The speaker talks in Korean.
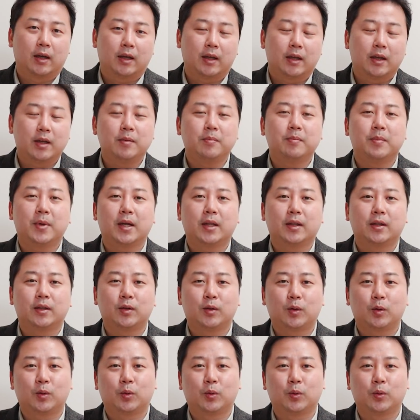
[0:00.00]
이름만
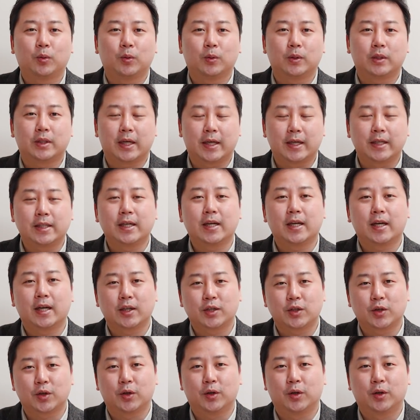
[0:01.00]
들어도
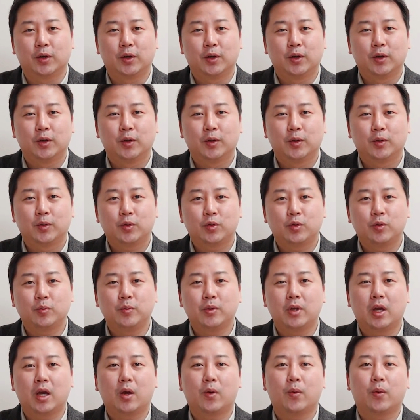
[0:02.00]
쟁쟁하죠.
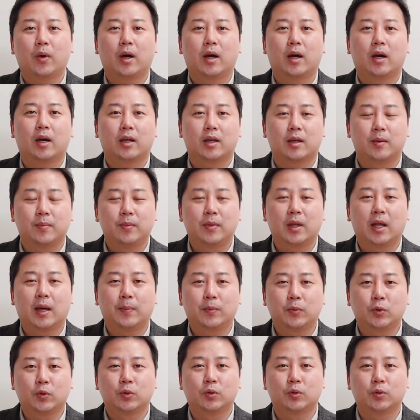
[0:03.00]
추미애와
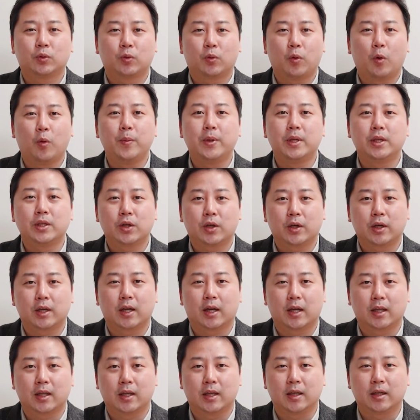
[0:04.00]
김남국,
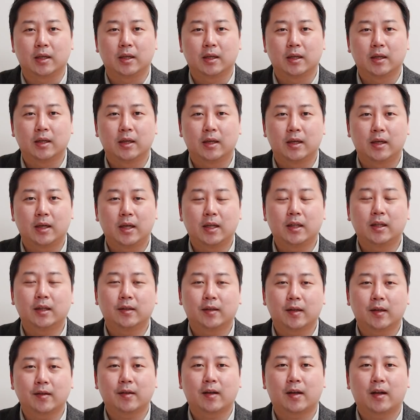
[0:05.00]
고민정이라니. 이들
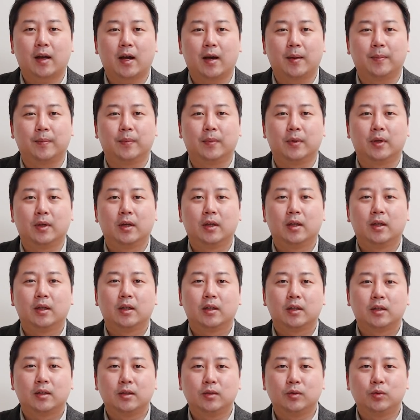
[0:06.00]
세 사람
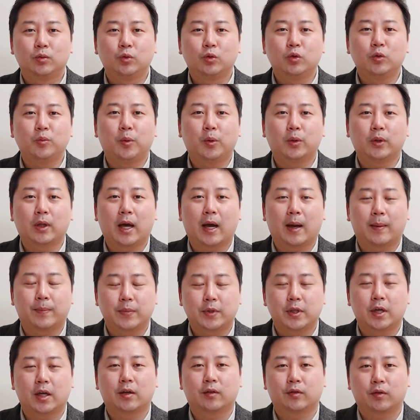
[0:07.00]
그 누구보다
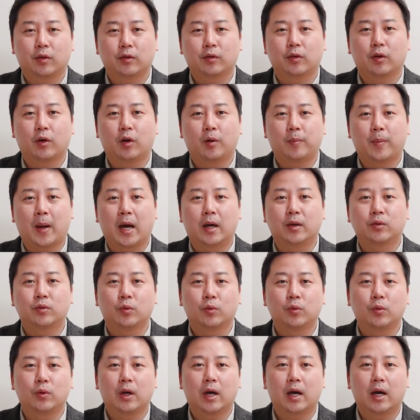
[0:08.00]
앞장서서
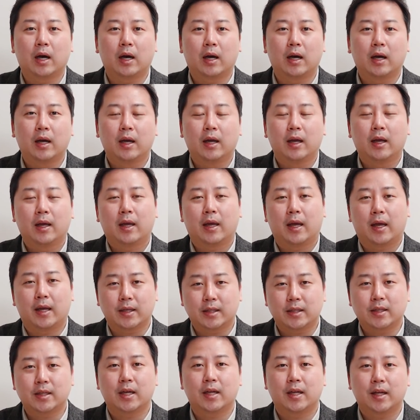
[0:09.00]
방송과
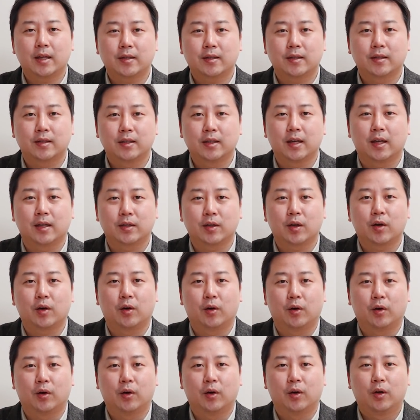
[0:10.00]
SNS
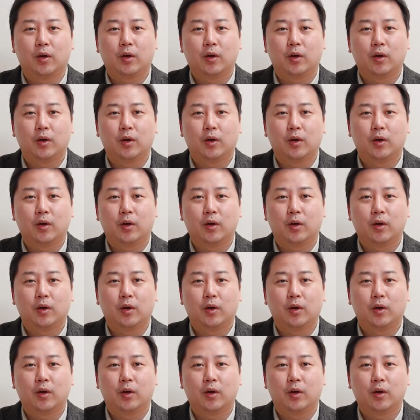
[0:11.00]
등에서